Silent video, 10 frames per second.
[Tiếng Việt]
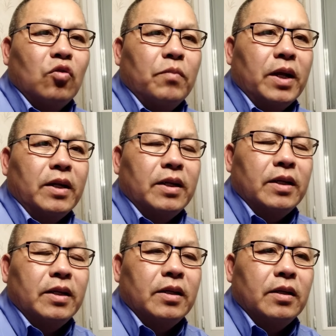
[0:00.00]
古玛
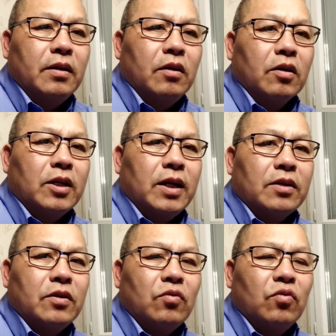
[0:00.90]
丽。là thà
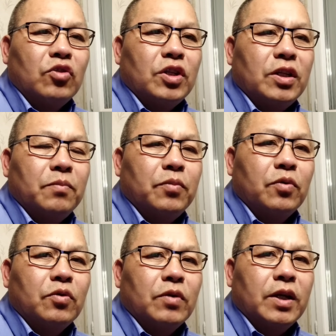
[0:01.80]
trở gulu chỉ
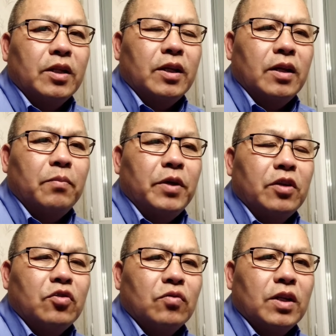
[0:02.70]
bố trốn nè thea bế
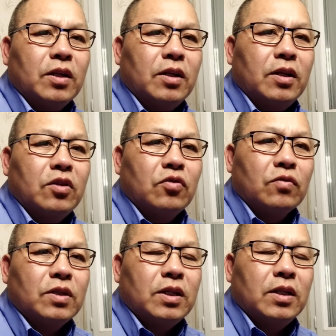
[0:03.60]
trốn nè thế
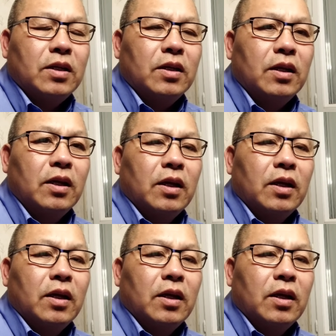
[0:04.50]
trốn gì